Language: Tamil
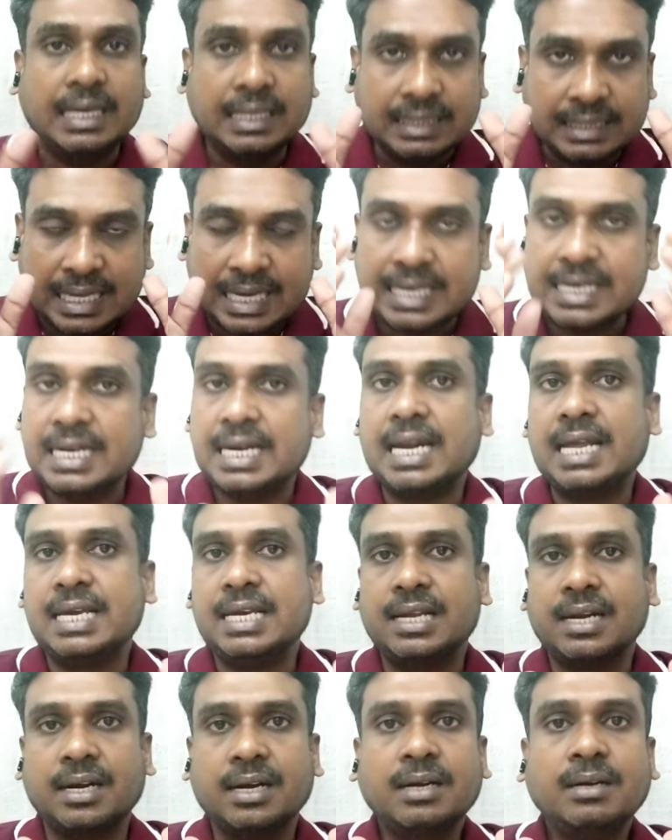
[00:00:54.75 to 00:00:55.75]
இந்த
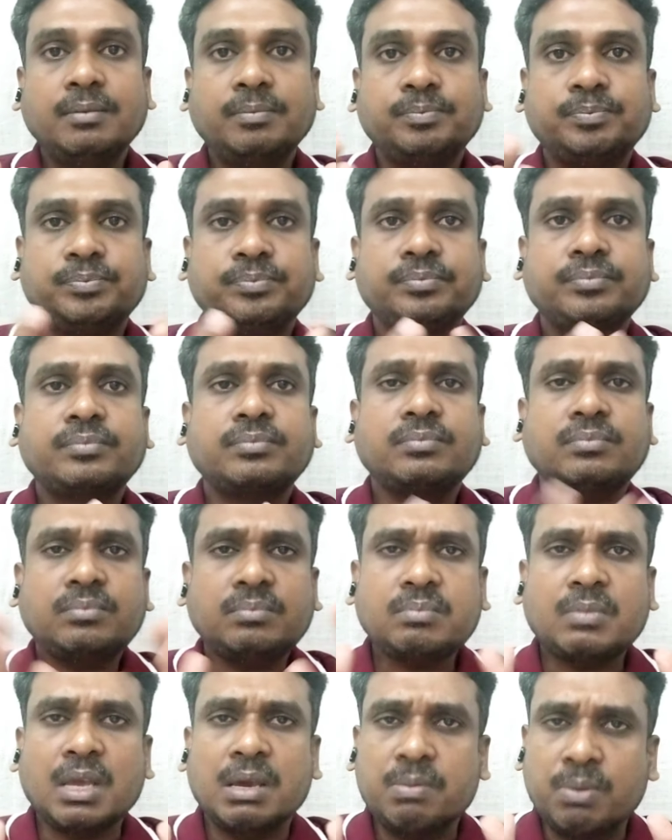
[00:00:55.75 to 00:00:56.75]
நிலையில்
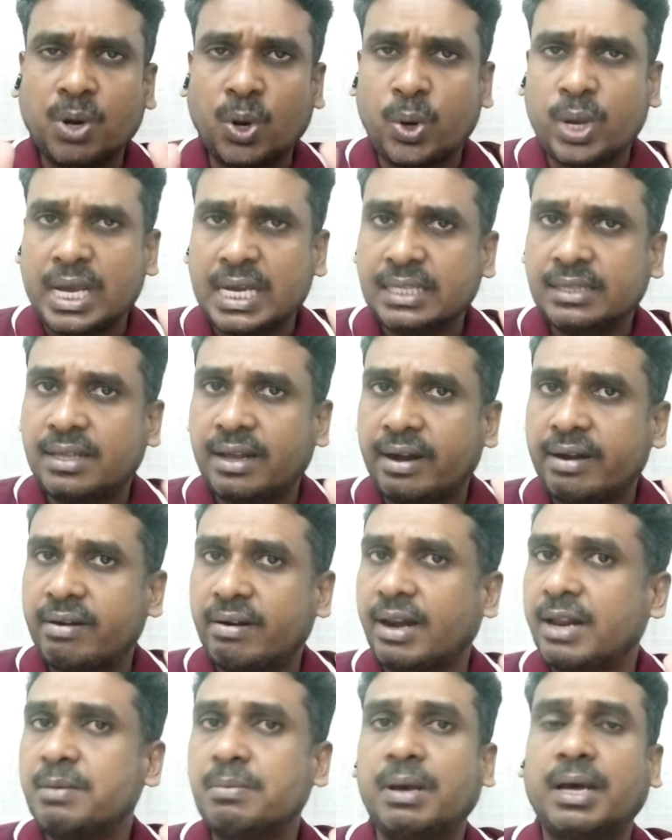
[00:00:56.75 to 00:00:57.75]
இவருடைய இந்த
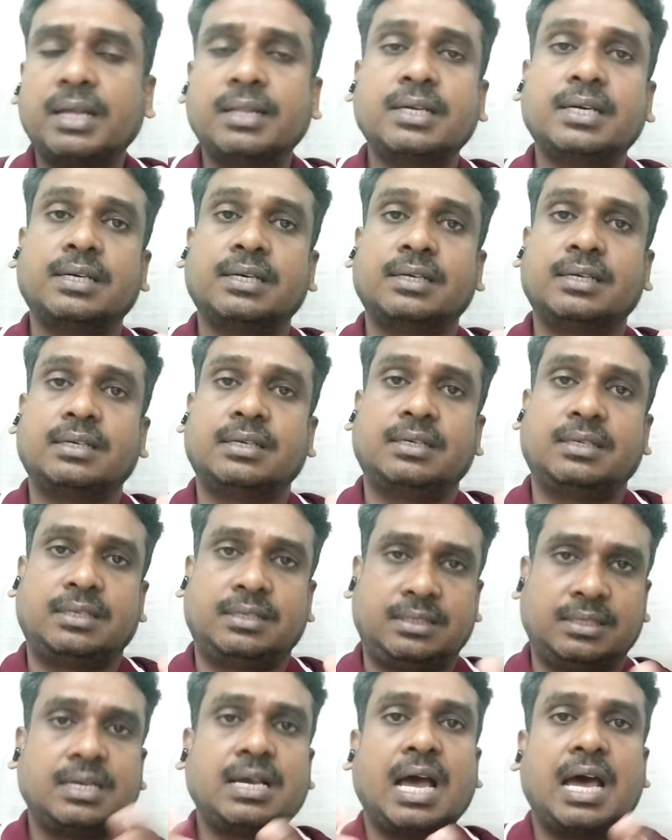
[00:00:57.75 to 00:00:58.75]
இரண்டரை மாத
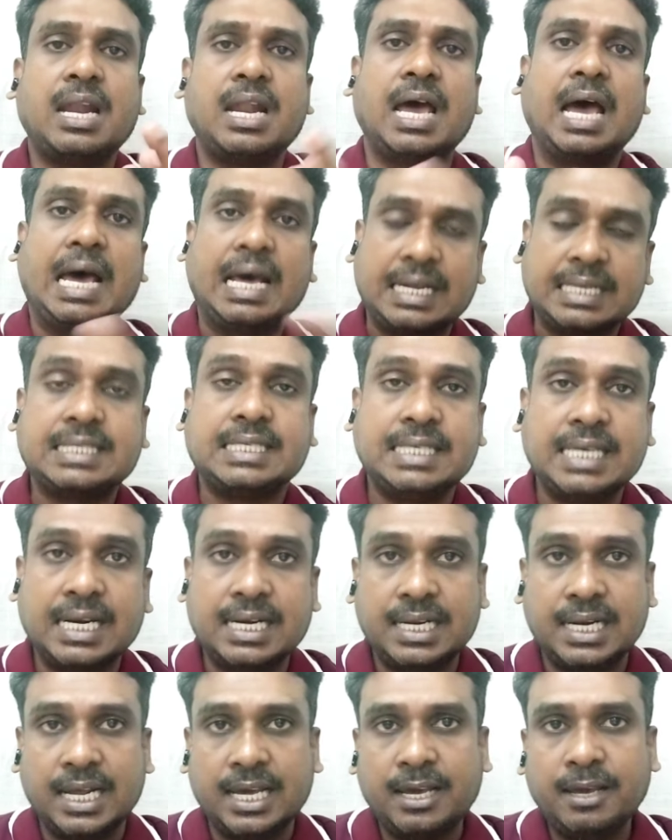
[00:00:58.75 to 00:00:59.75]
கால
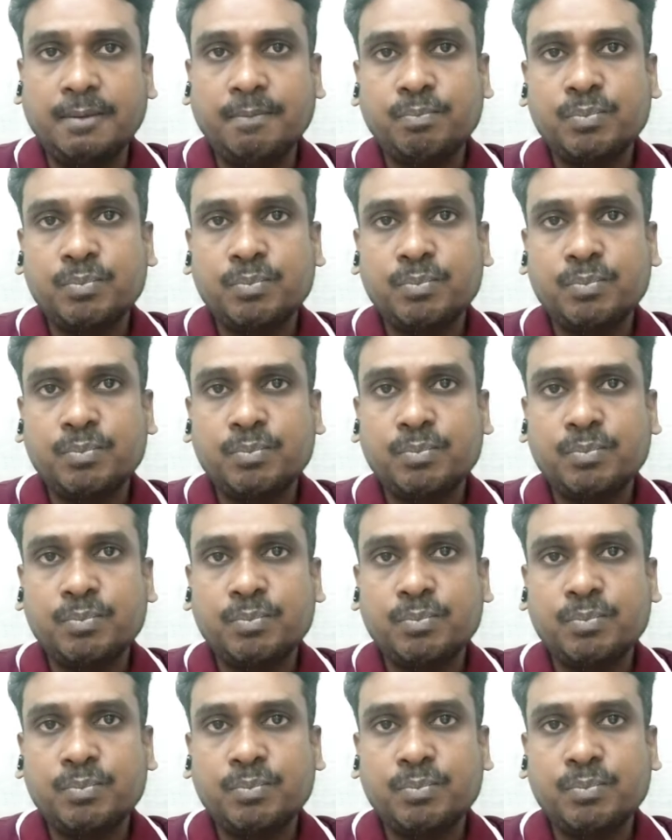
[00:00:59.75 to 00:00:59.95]
அரசியலிலே